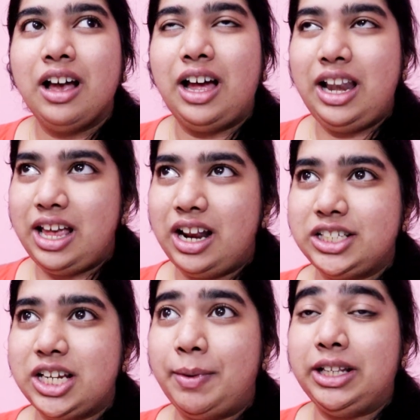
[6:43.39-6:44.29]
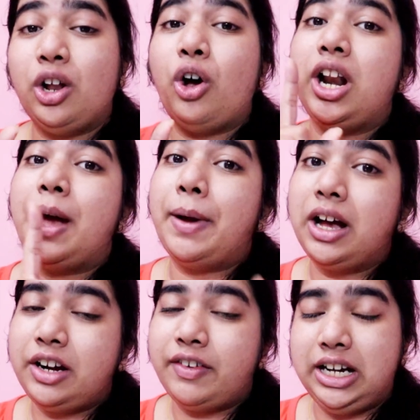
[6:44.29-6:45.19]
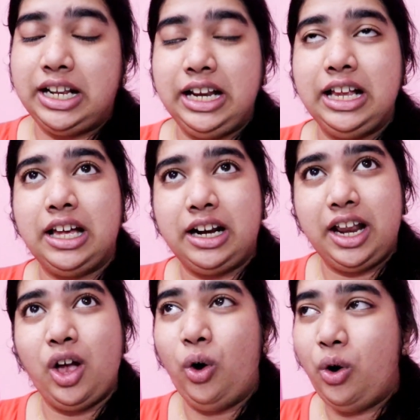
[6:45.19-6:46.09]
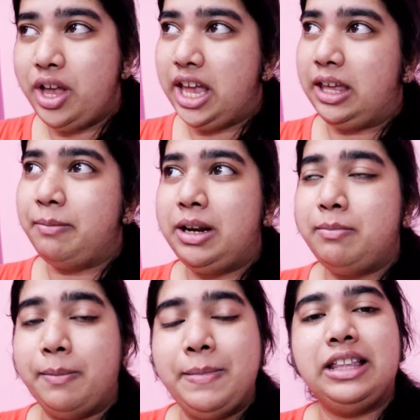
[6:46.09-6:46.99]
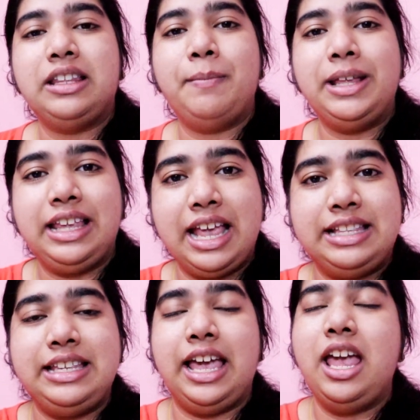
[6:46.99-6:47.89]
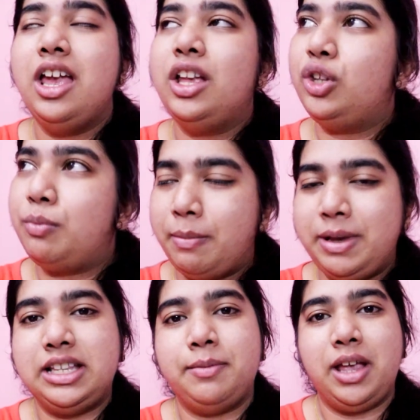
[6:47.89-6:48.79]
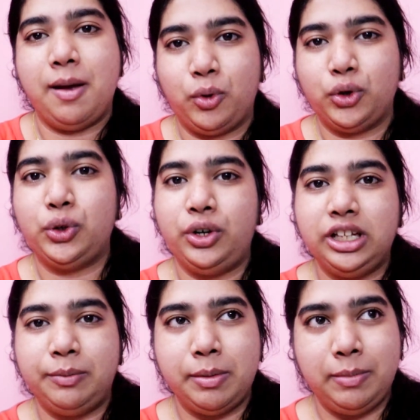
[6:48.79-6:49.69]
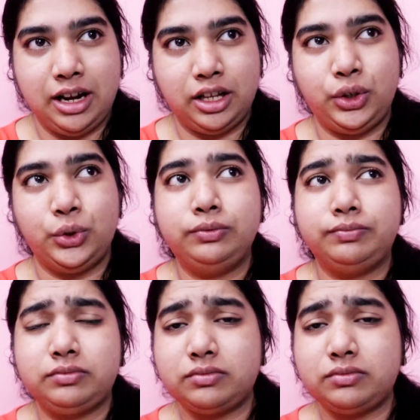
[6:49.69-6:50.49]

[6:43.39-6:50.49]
कल है रक्षाबंधन और आप अगर वंडरिंग कर रहे होंगे कि मेरी मम्मी की तबीयत कैसी है तो मम्मी से भी आपको थोड़ी देर में मिलाती हूँ